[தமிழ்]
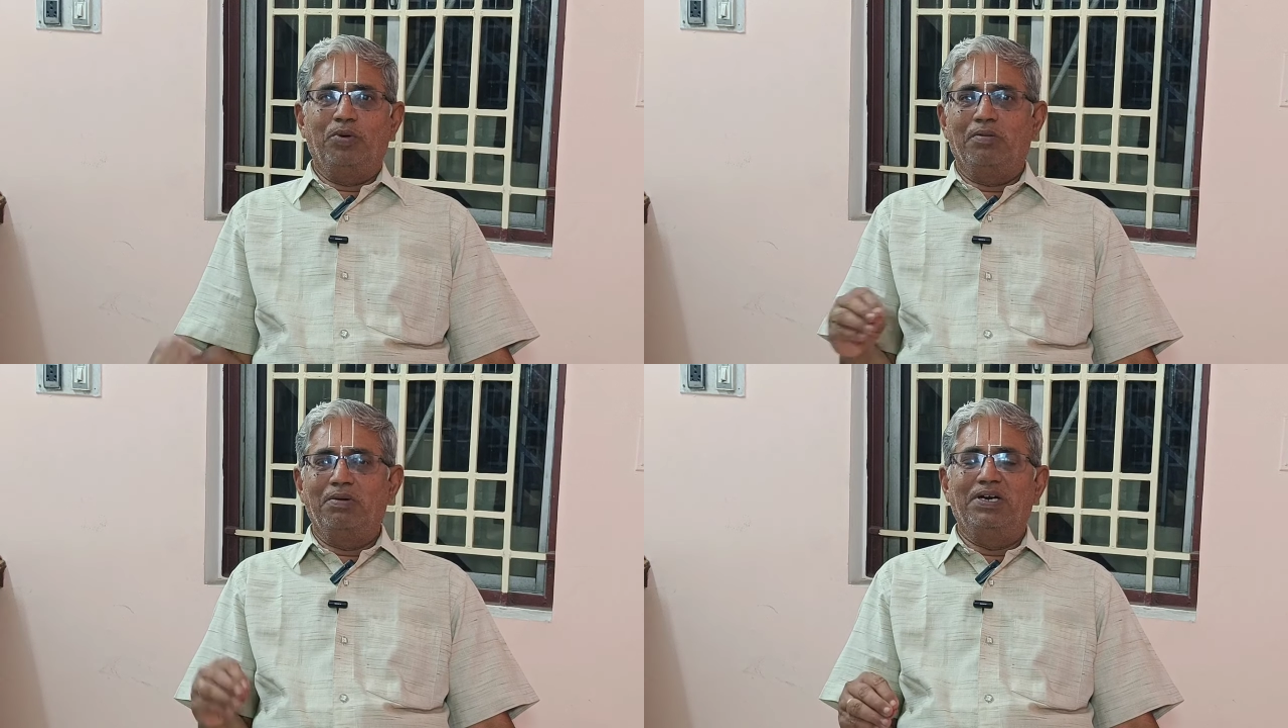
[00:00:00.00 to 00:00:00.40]

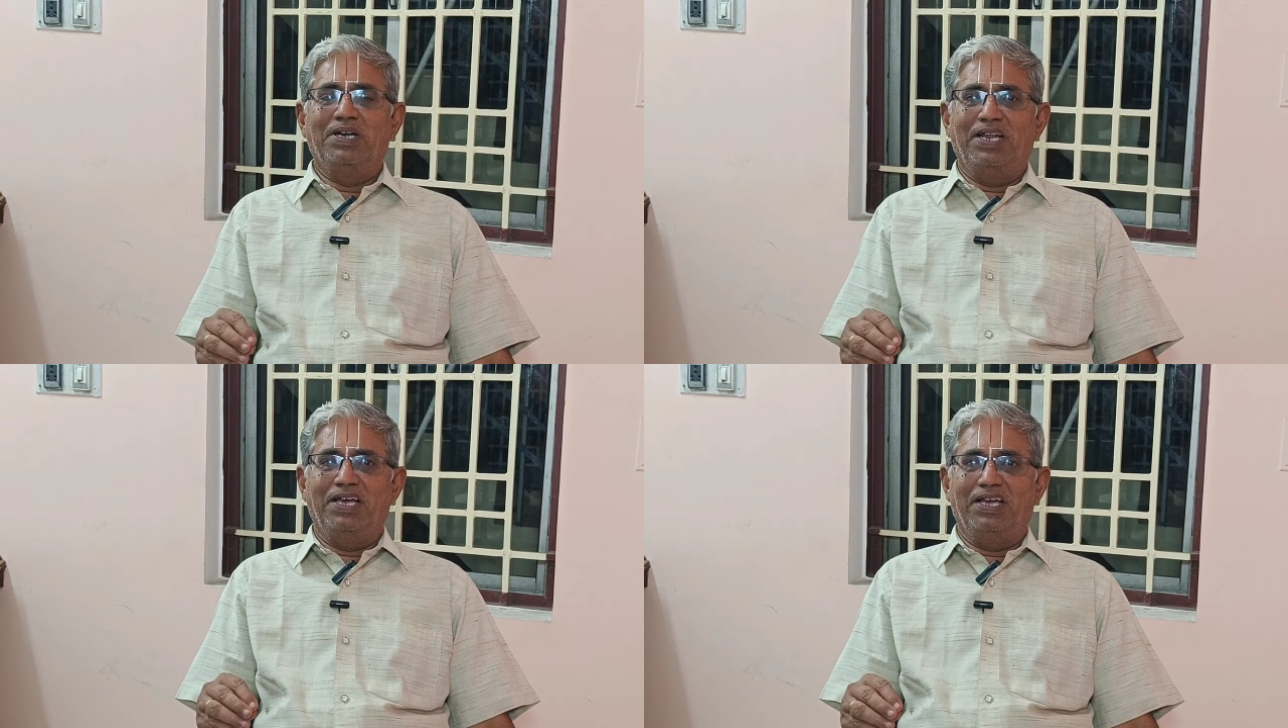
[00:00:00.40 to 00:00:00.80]

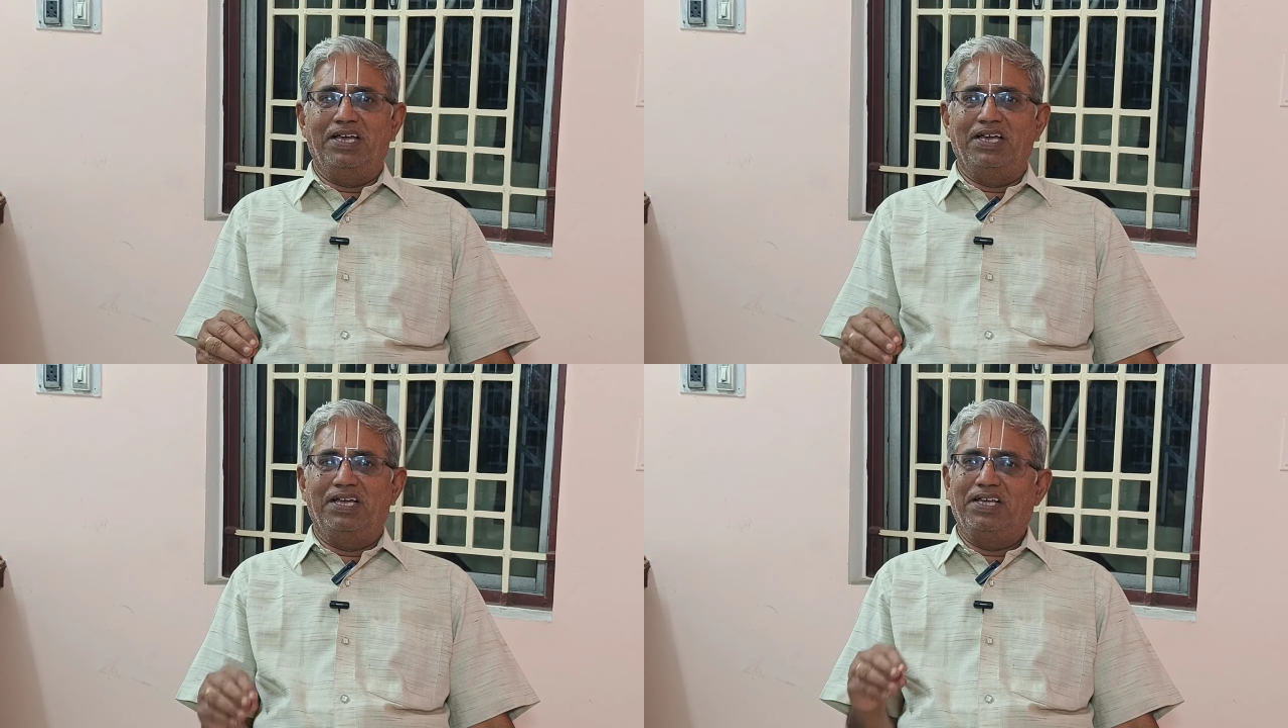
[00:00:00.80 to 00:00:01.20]
உறவுகளில்
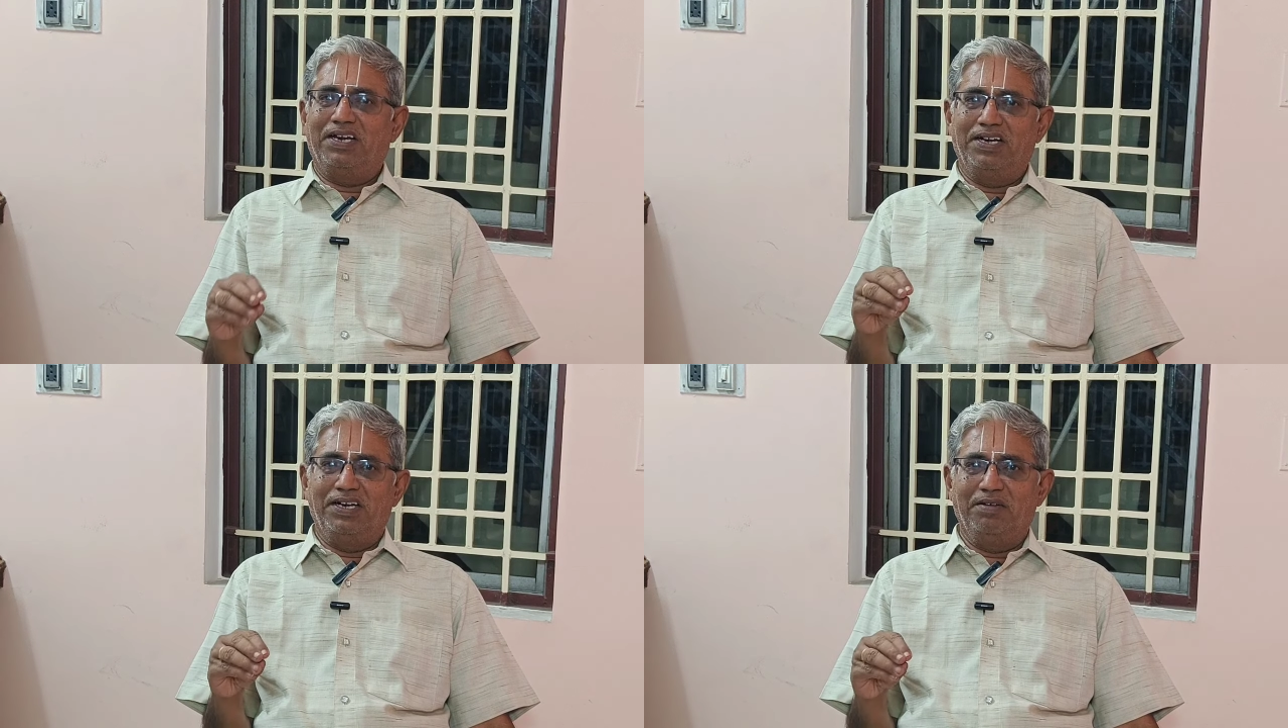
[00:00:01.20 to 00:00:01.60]

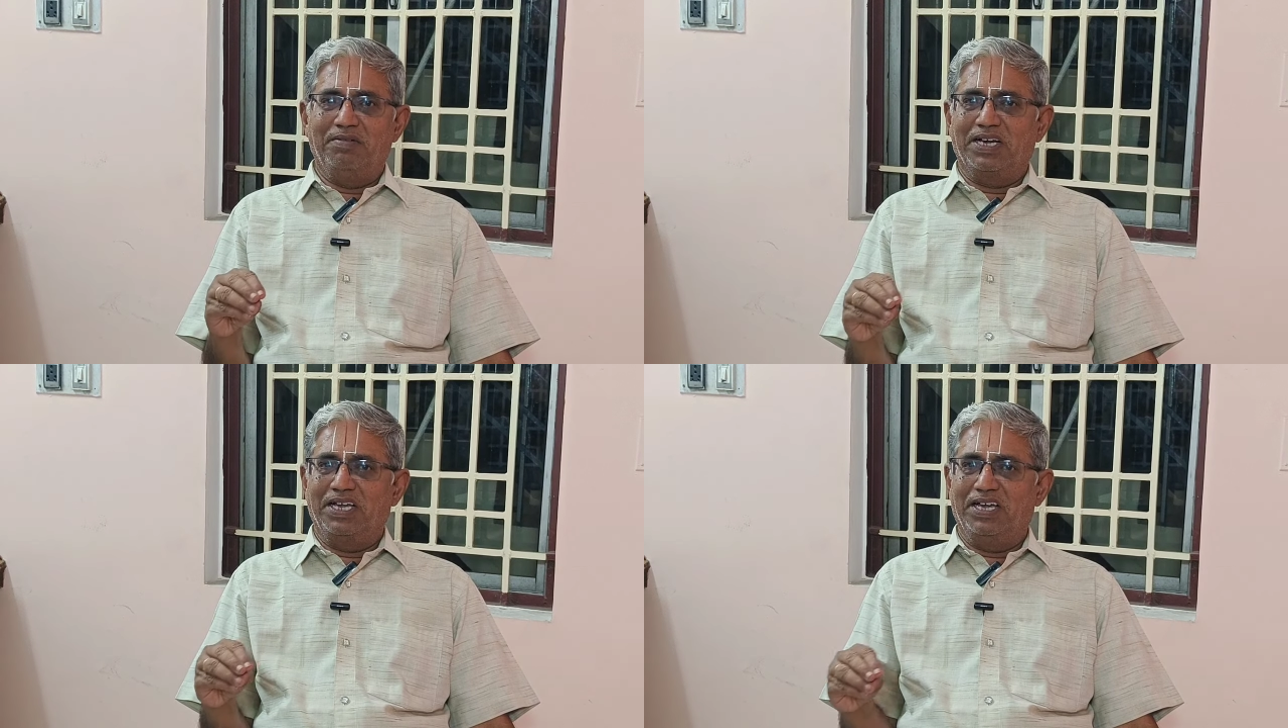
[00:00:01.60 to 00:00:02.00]
ரெண்டு
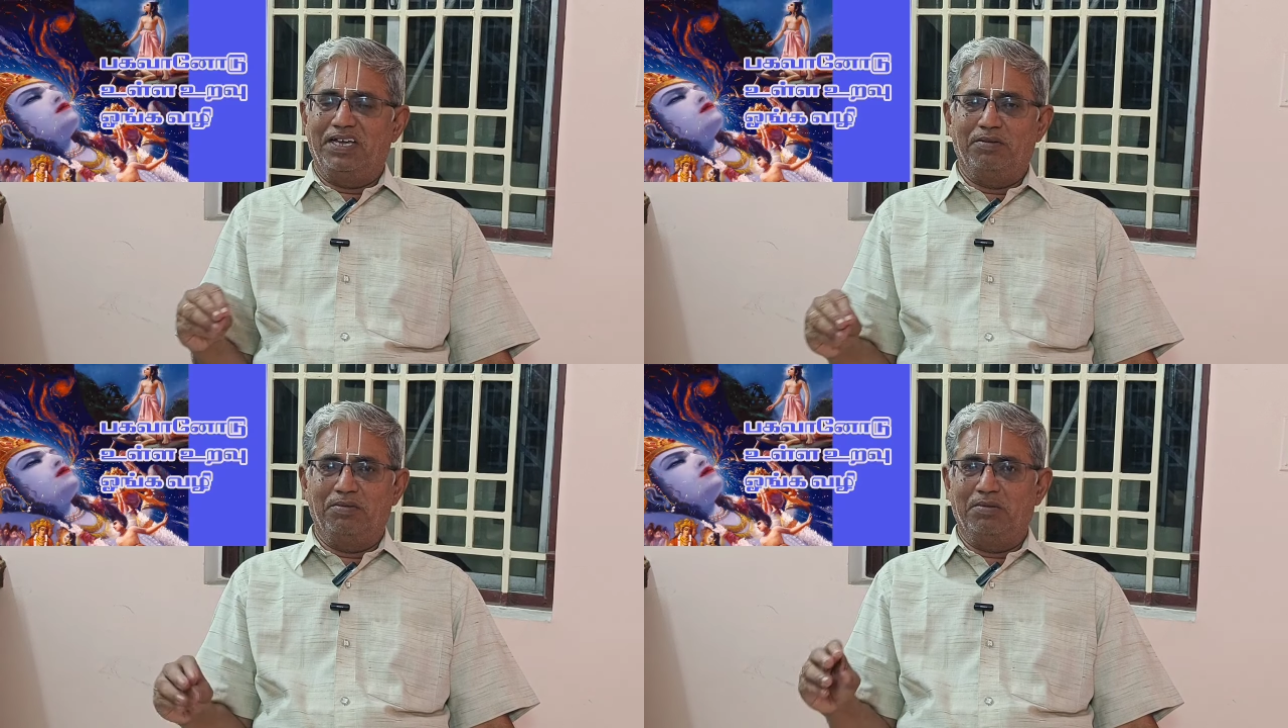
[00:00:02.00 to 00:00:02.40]
வகையான